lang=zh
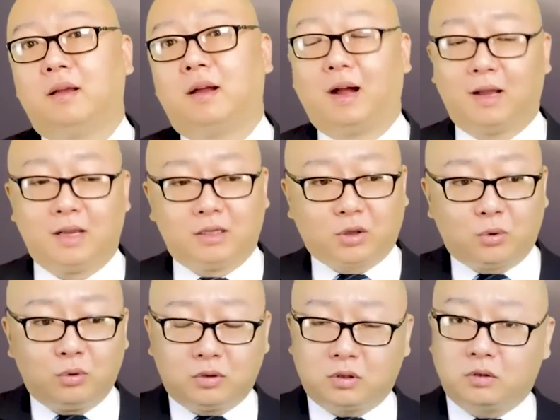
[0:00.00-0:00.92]
啊
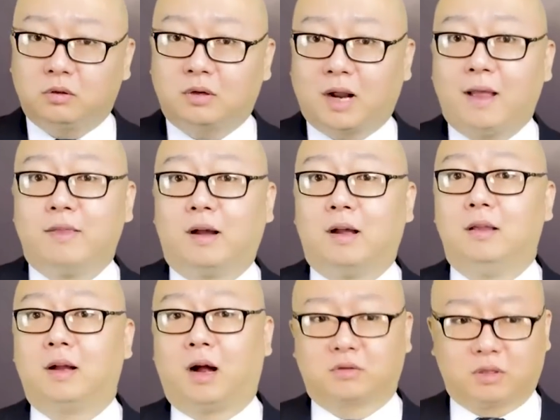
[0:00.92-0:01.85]
都干得
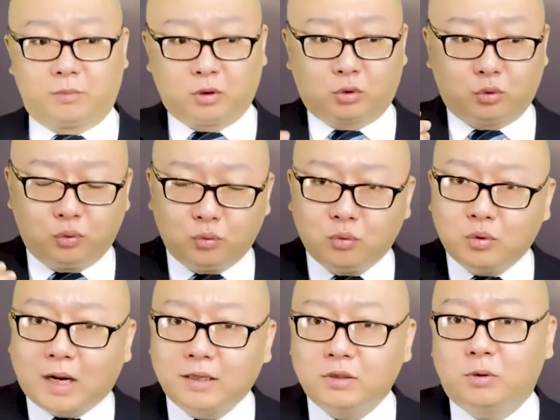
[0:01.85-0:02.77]
很好，怎么
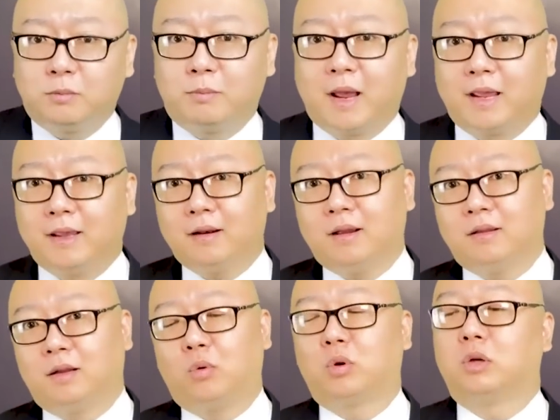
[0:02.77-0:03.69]
突然就没
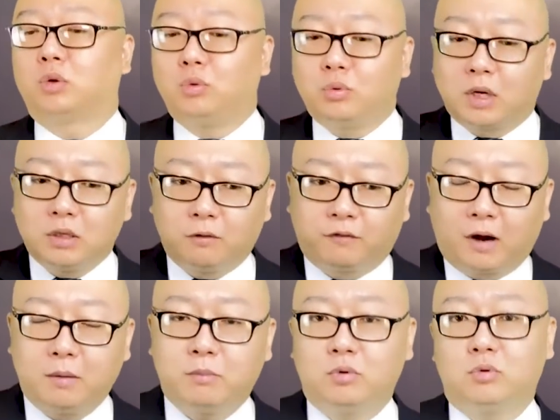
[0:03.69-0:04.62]
了呢？或者突然就
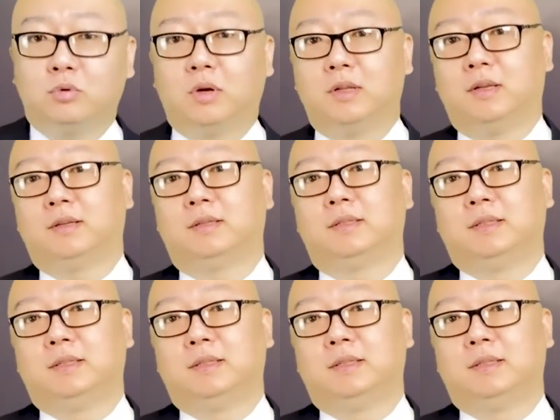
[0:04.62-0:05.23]
防不住了呢？